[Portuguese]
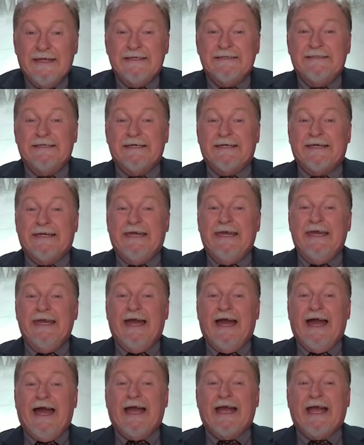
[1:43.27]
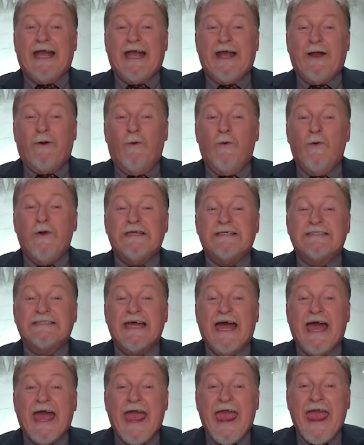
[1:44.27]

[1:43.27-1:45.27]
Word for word: de que a coisa